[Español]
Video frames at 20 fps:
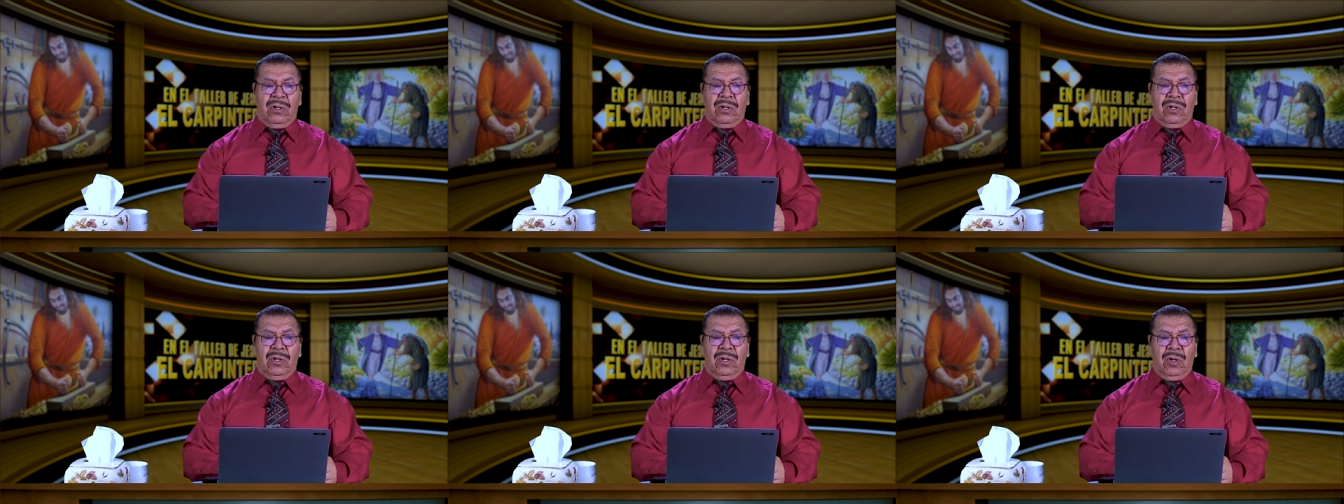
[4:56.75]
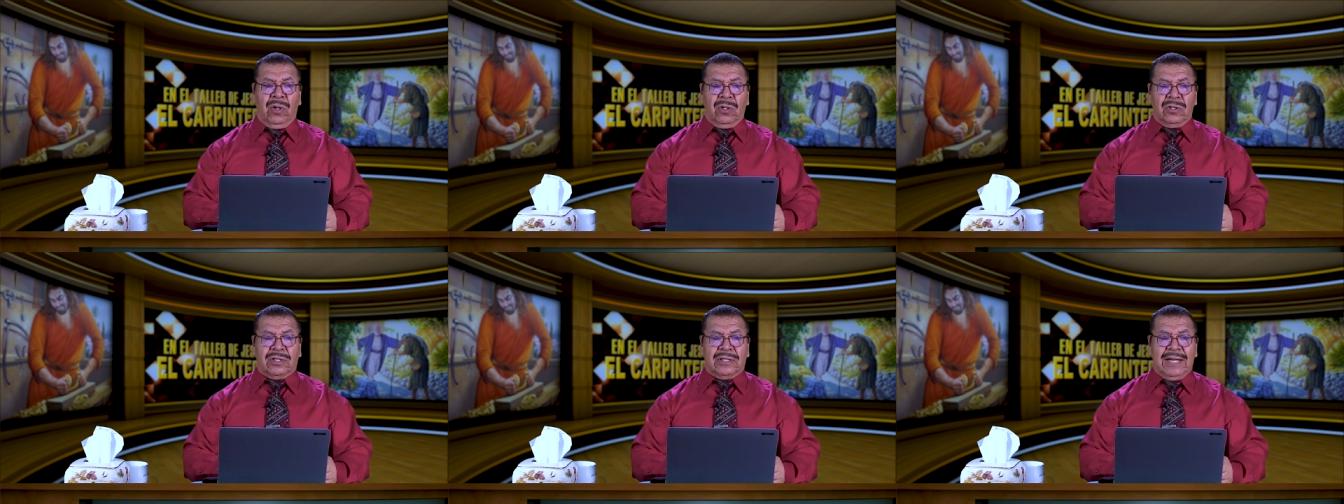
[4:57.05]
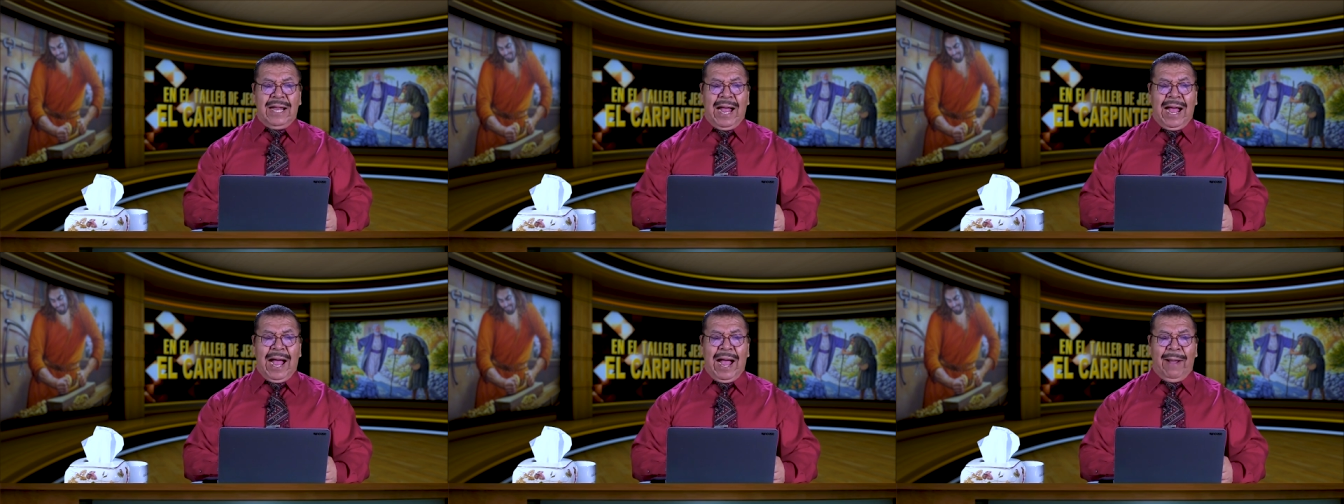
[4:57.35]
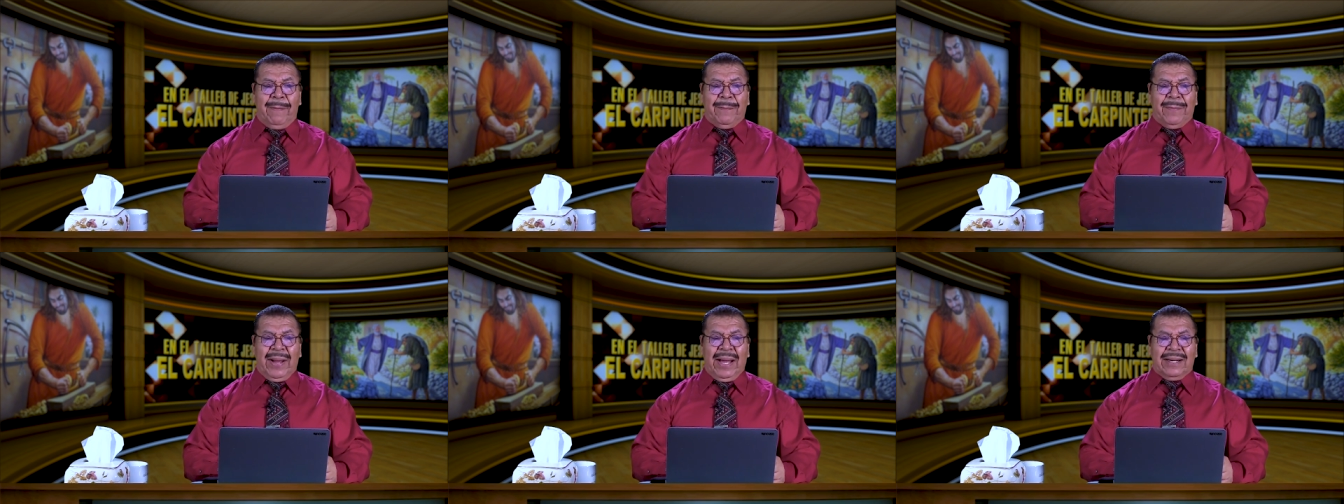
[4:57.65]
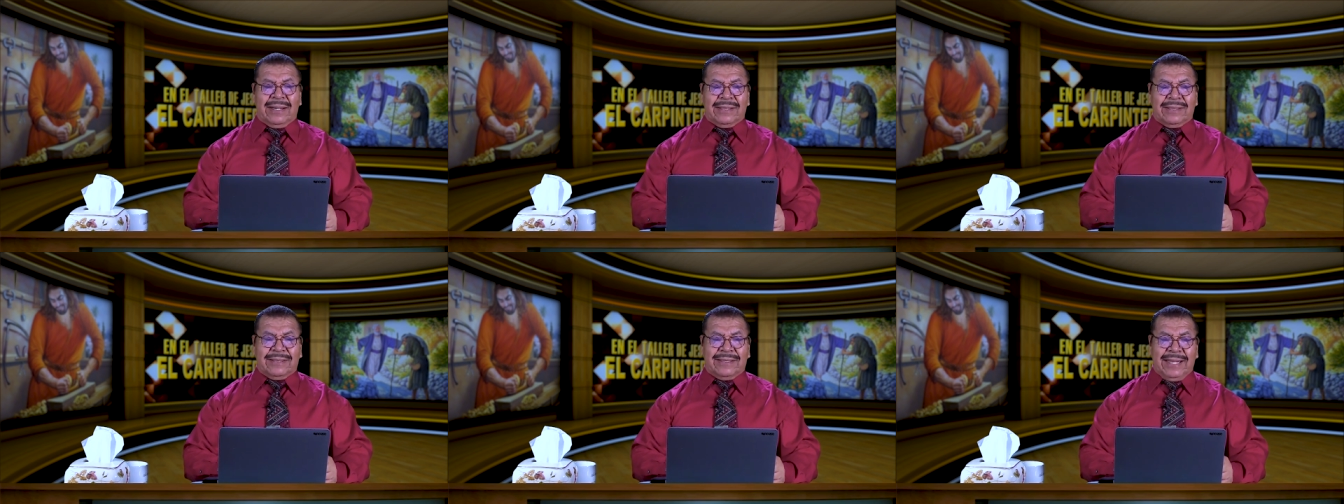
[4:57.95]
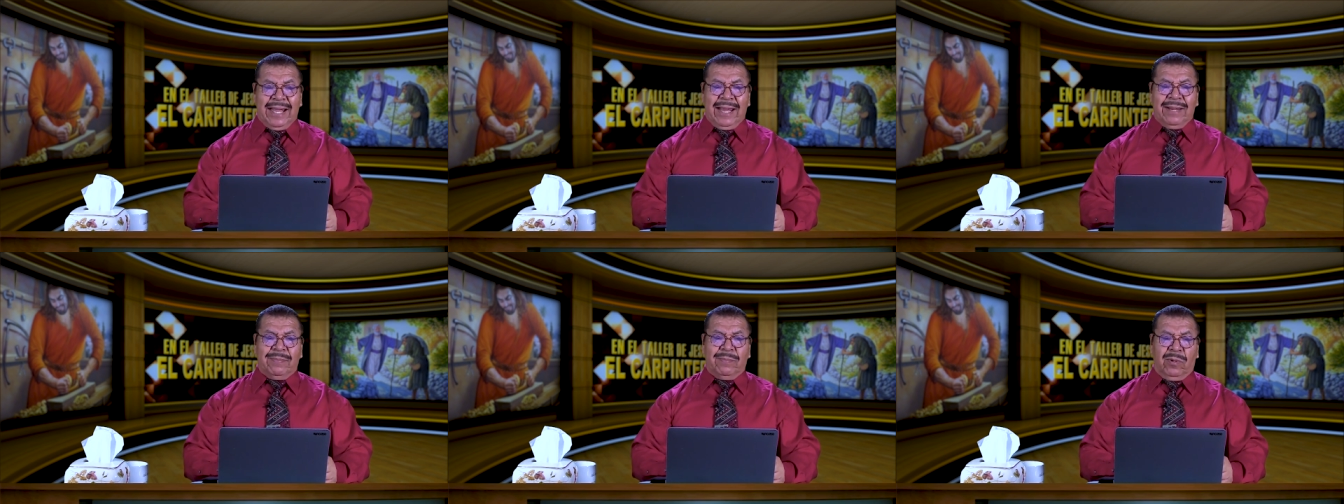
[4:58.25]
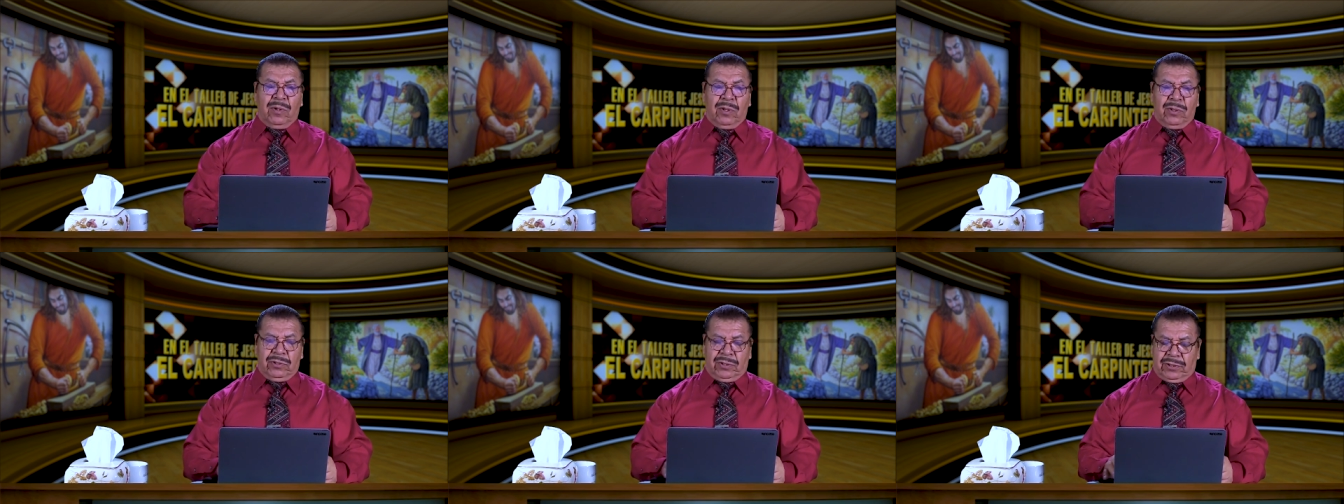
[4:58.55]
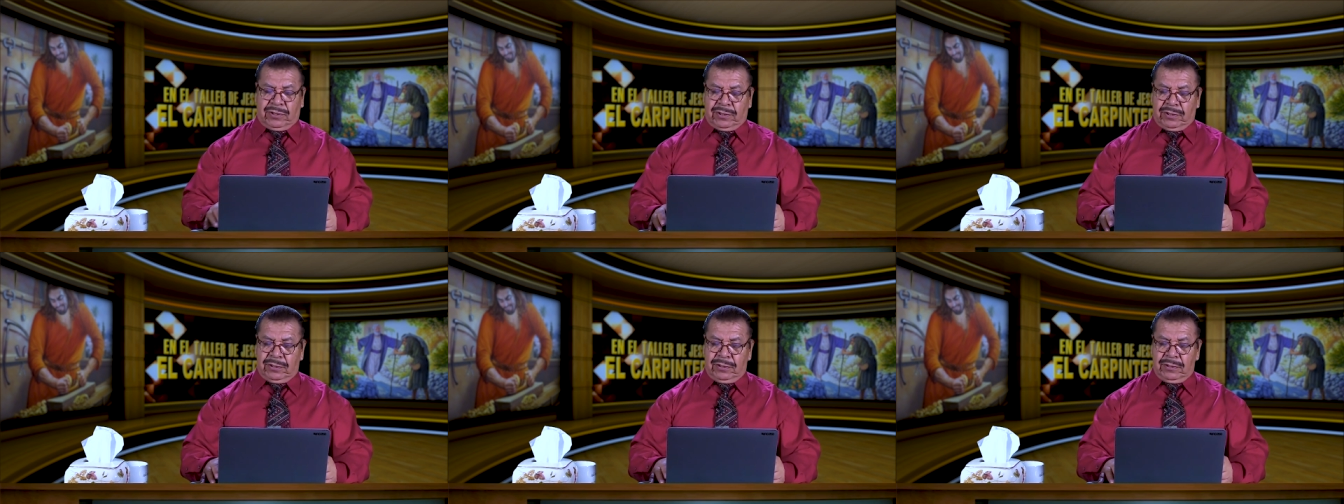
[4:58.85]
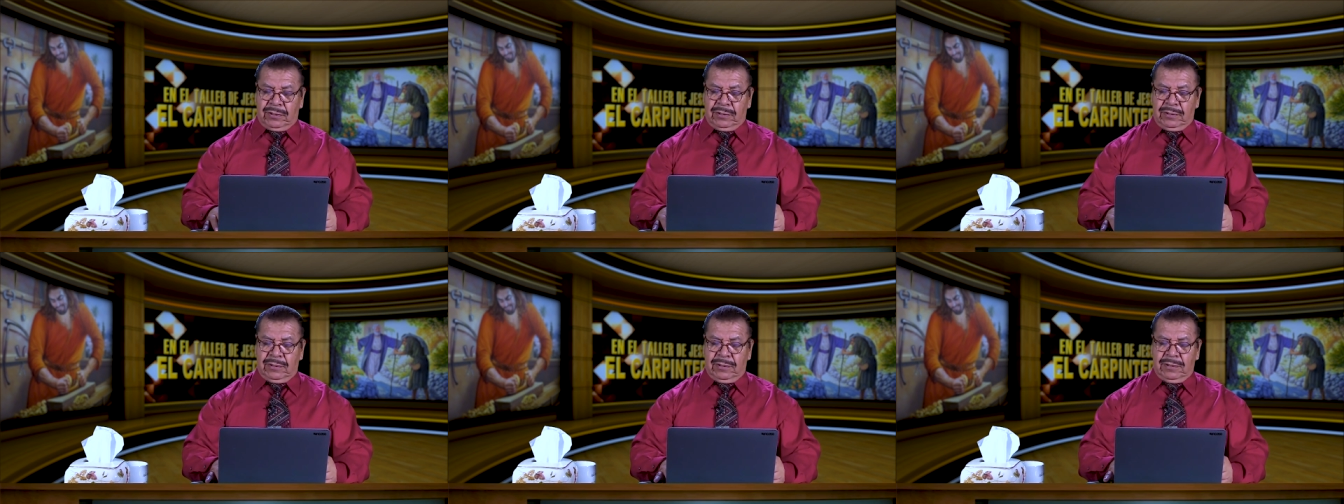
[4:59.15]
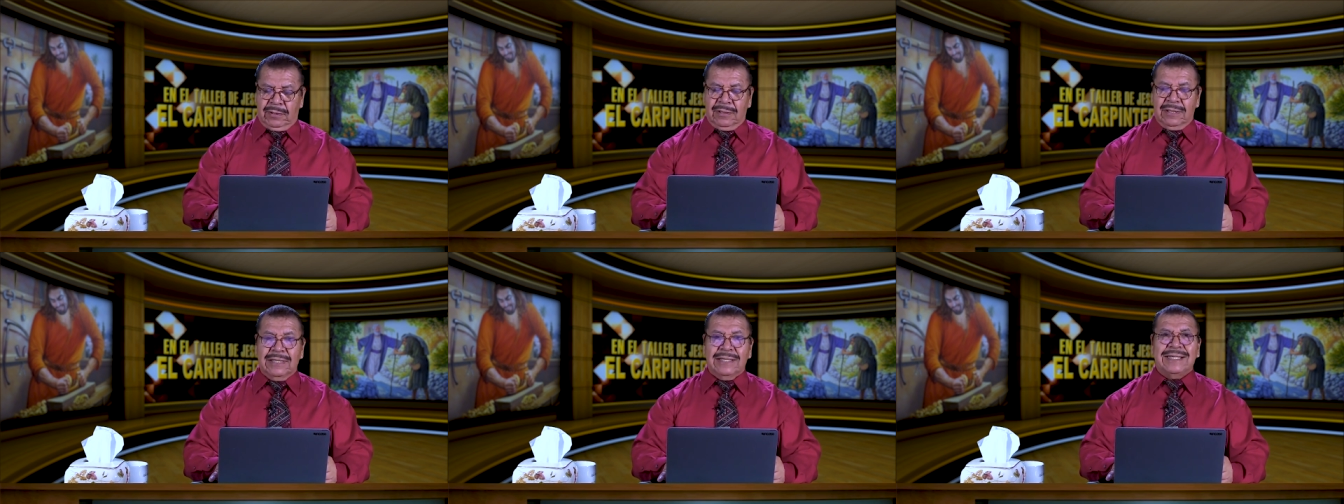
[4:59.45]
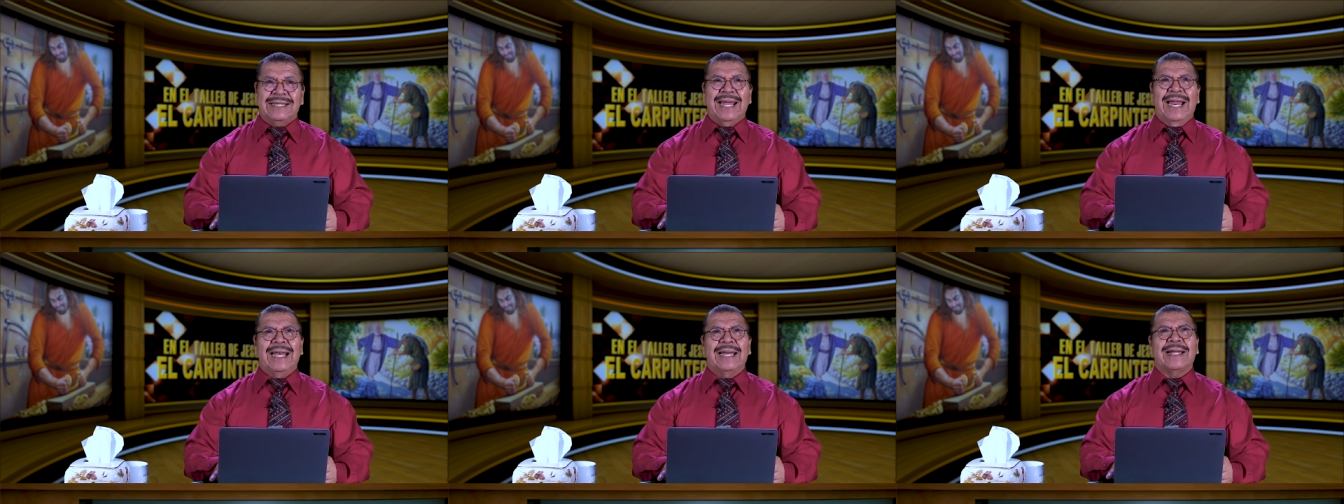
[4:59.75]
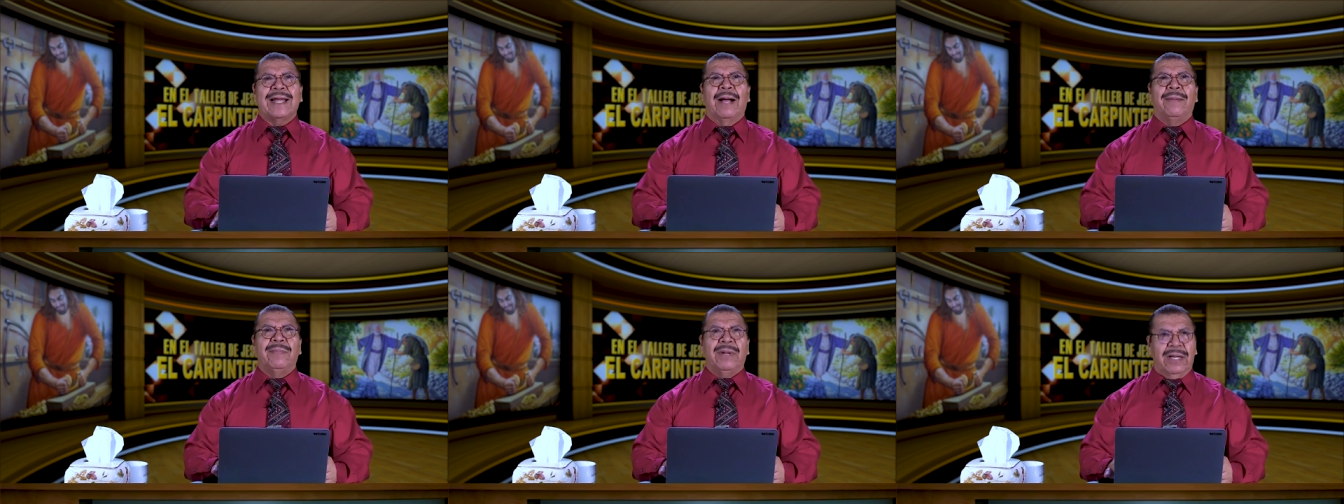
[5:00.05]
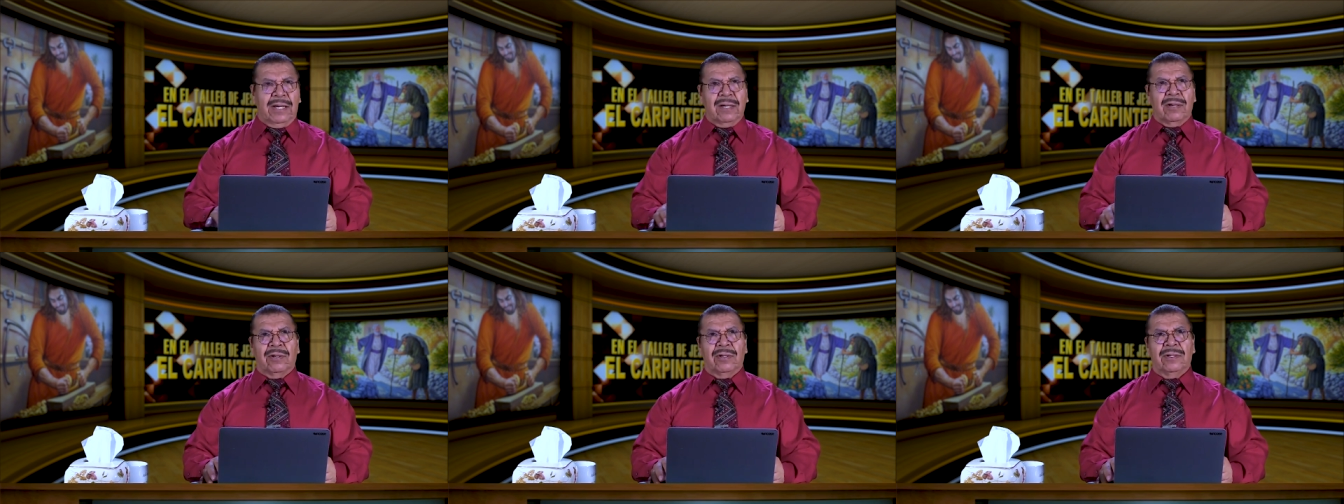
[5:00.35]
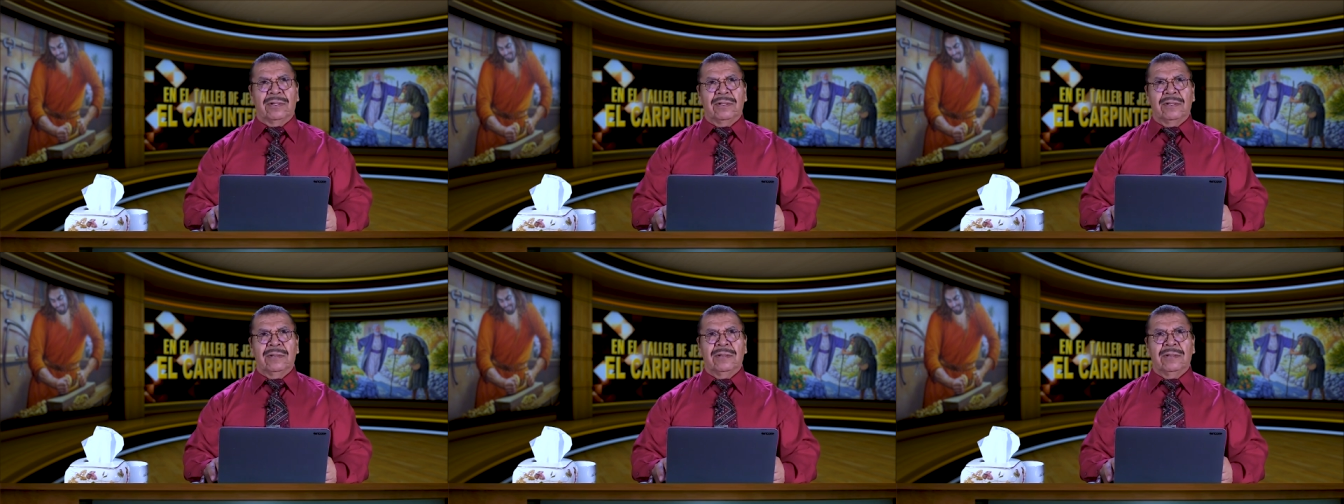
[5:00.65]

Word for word: nos apartemos del camino.